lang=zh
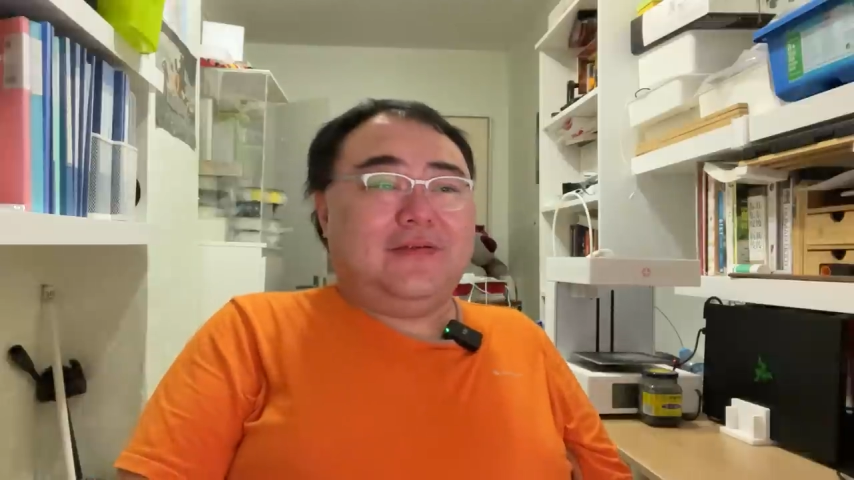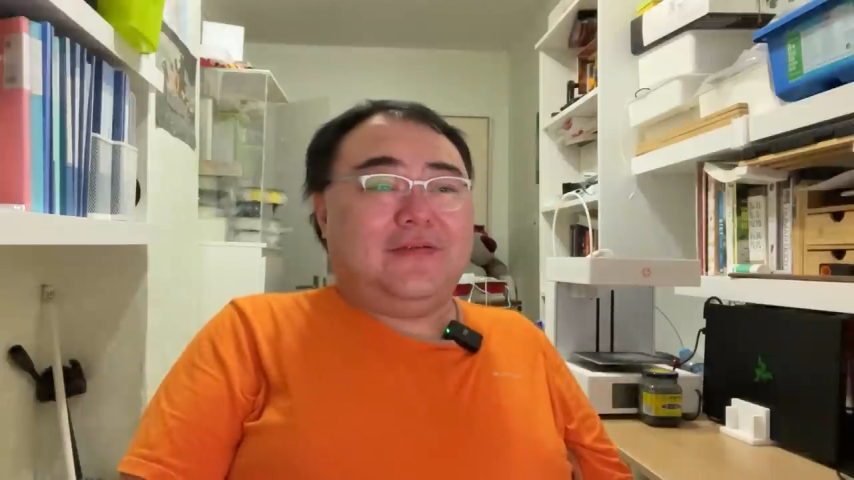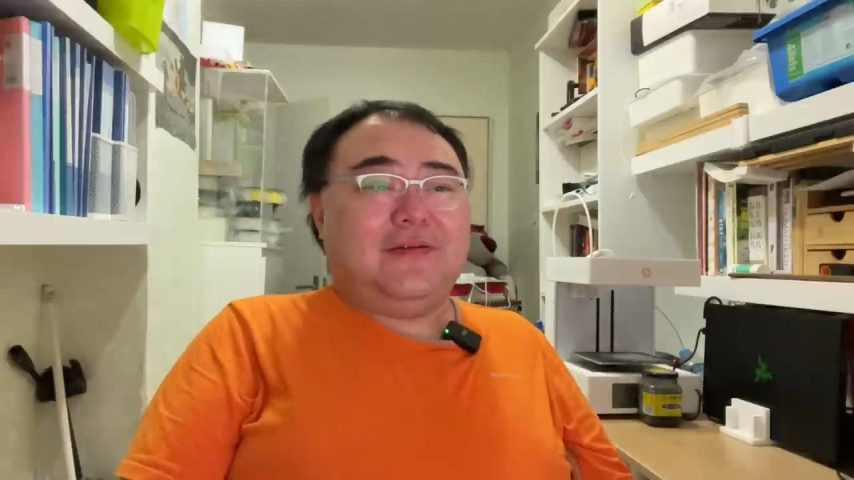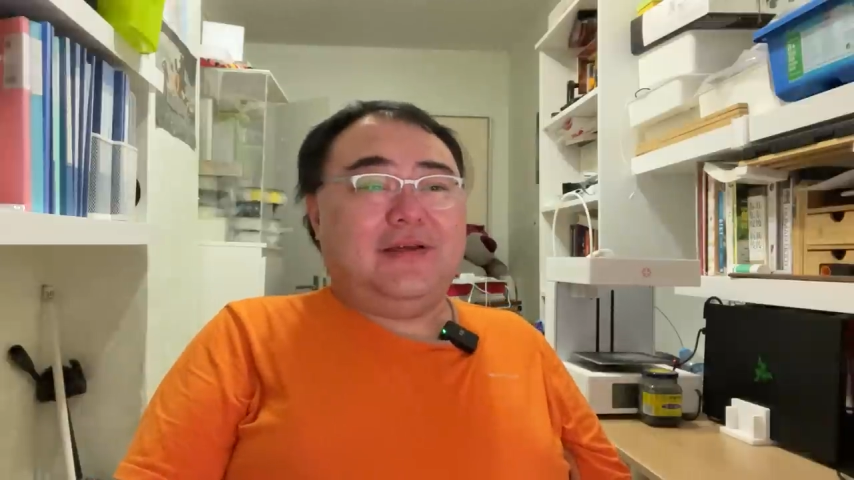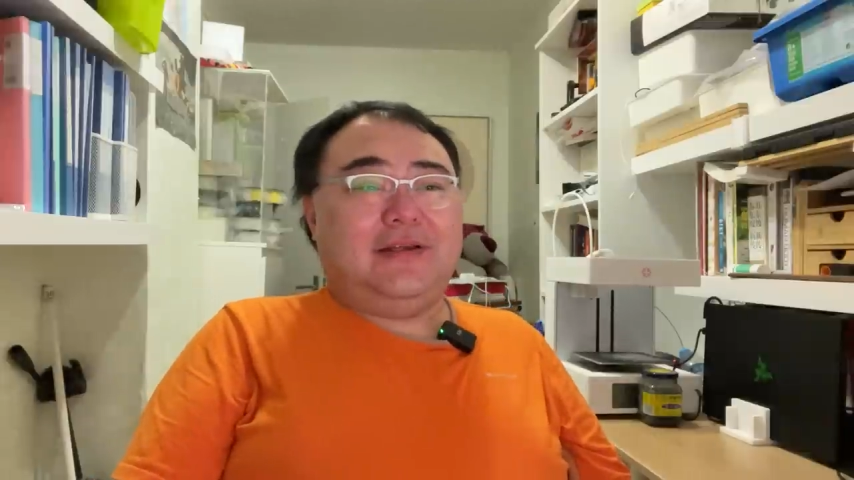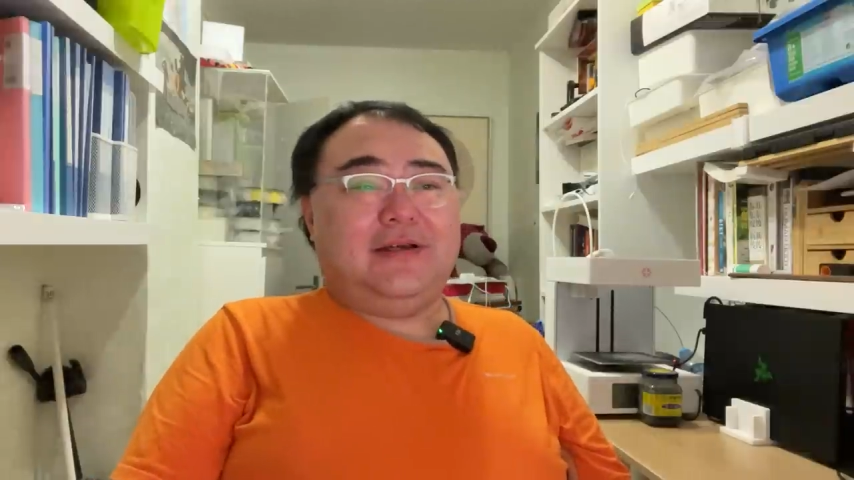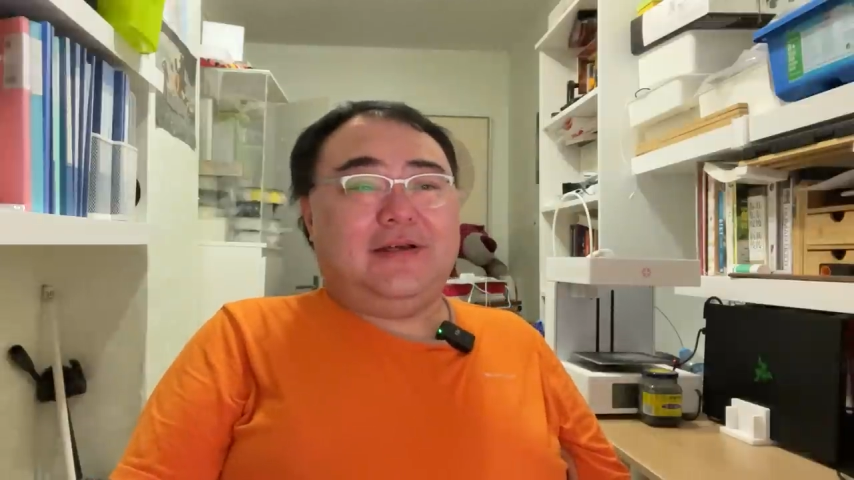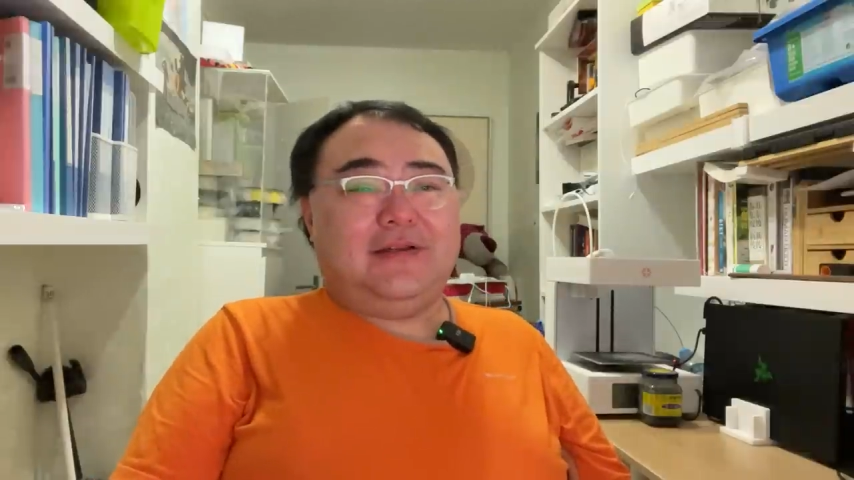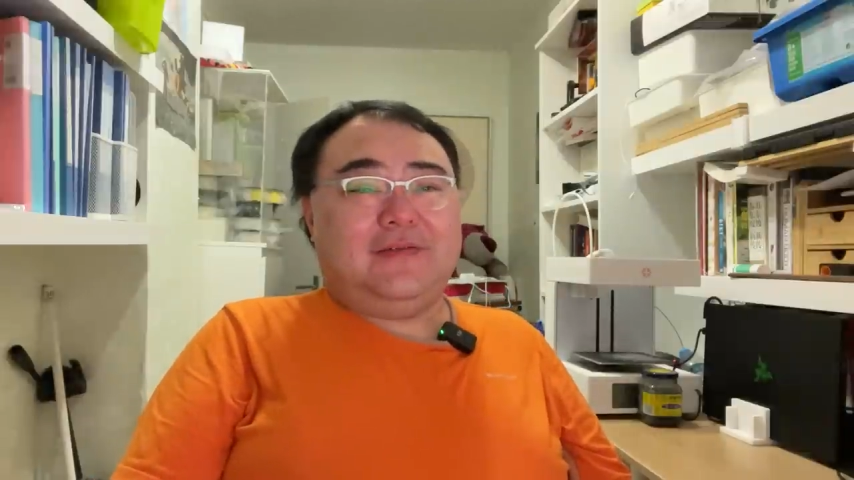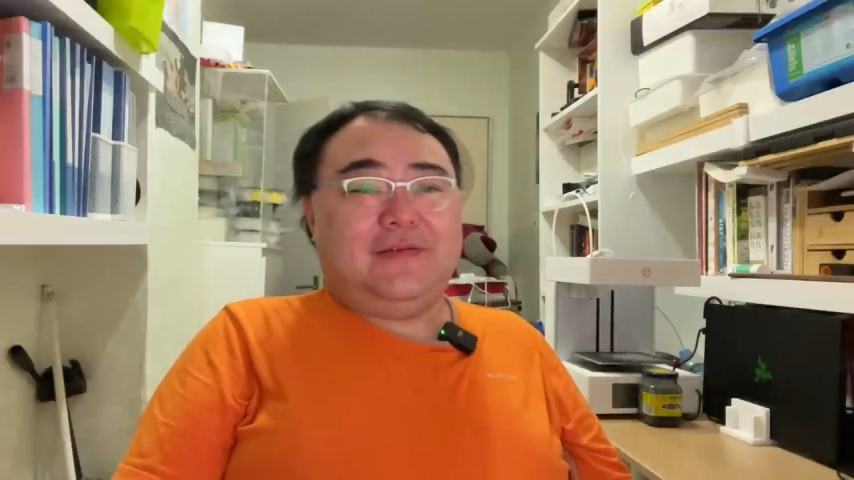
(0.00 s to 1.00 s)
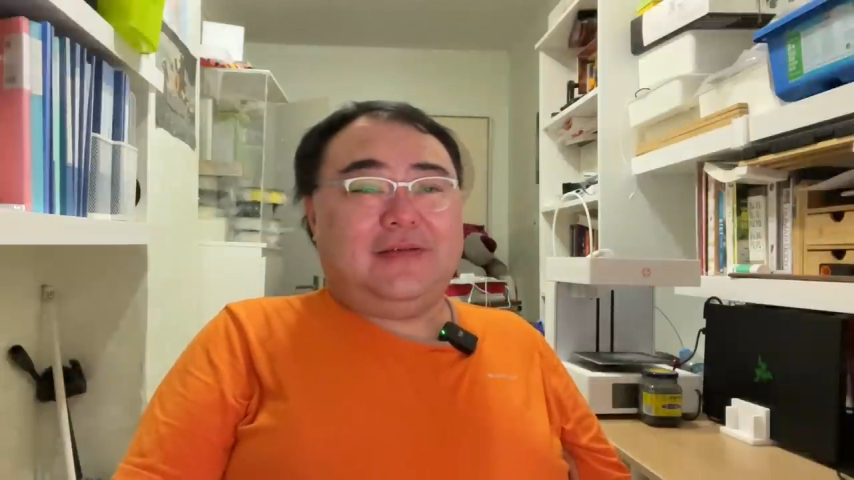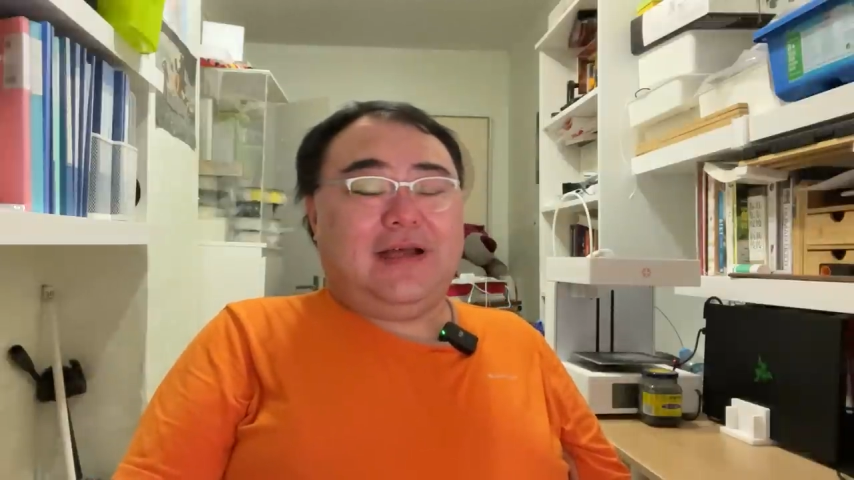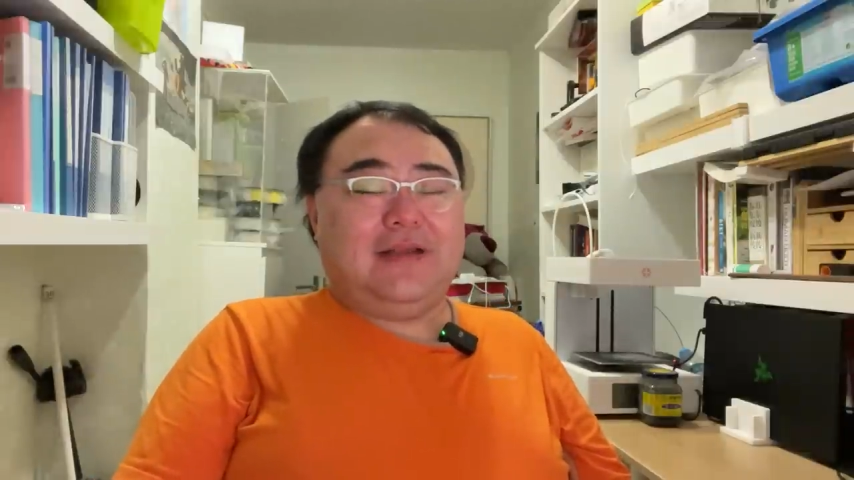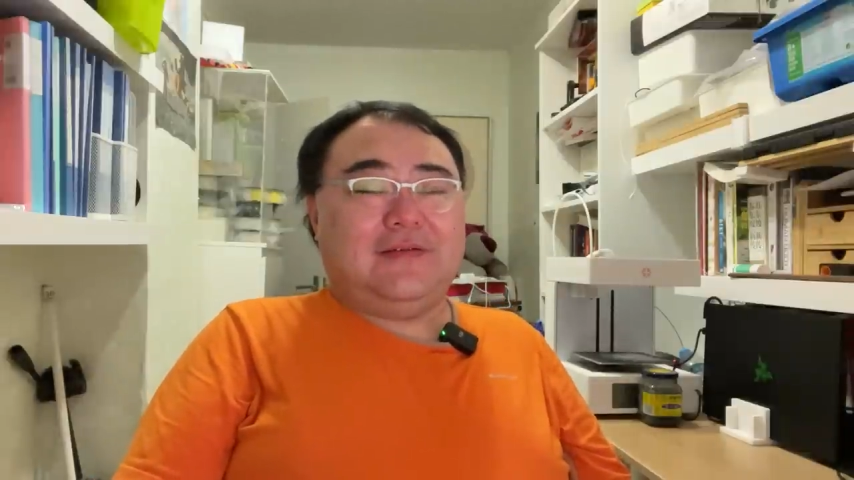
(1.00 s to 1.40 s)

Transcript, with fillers: 所以呢，这个太